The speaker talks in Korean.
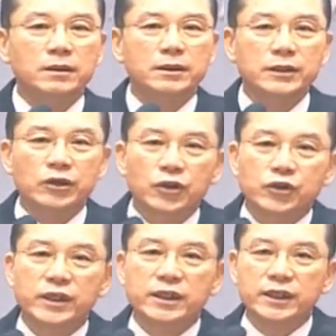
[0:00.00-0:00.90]
그
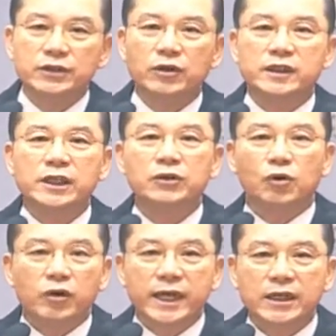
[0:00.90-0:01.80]
소수의 의인 노릇을
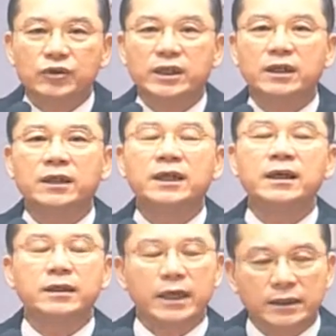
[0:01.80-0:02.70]
꼭 해주기를
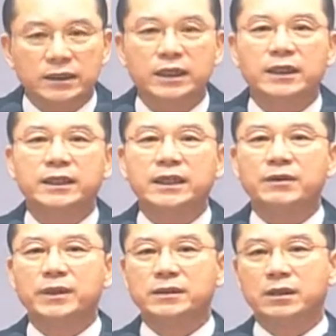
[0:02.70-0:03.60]
간절히
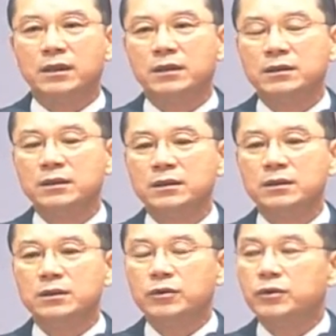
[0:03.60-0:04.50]
기대하면서
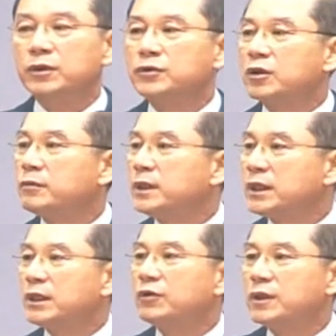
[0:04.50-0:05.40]
오늘 졸업을
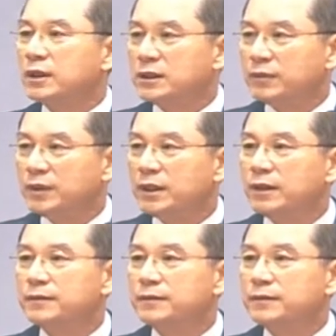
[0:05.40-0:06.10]
시키고 있는 것입니다.